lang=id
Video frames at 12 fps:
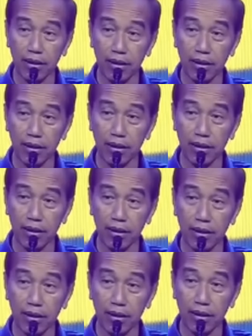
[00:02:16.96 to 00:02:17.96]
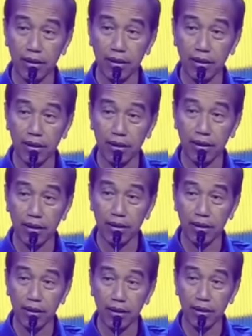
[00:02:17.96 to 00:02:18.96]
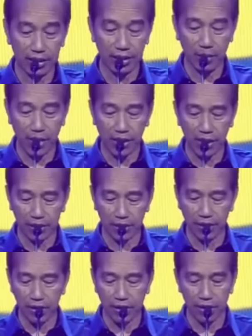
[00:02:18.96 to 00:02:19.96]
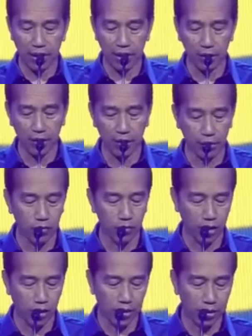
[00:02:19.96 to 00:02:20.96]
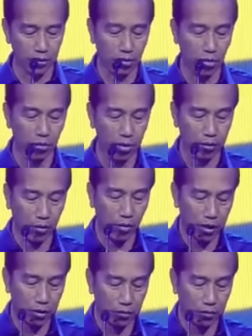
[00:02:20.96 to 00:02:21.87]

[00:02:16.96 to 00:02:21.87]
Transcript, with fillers: saya buka malam hari ini. Terima kasih. Wassalamualaikum warahmatullahi wabarakatuh.